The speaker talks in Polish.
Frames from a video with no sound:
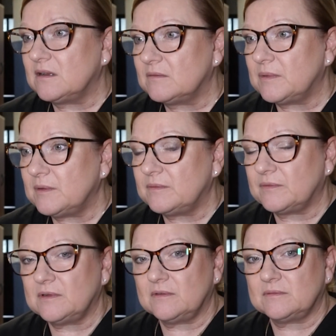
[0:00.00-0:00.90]

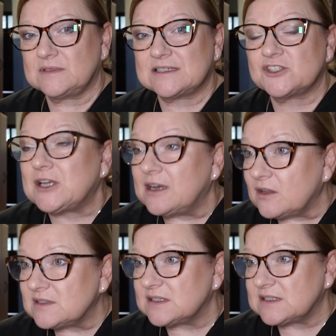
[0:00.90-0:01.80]
w
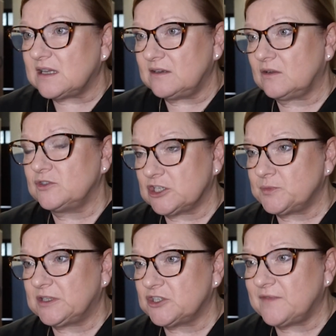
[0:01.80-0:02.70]
szalejących cen,
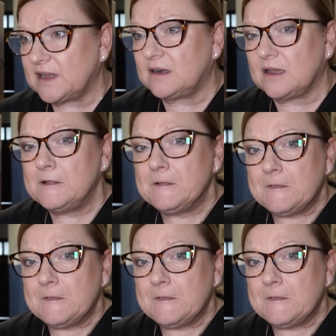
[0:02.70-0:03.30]
chociażby też węgla,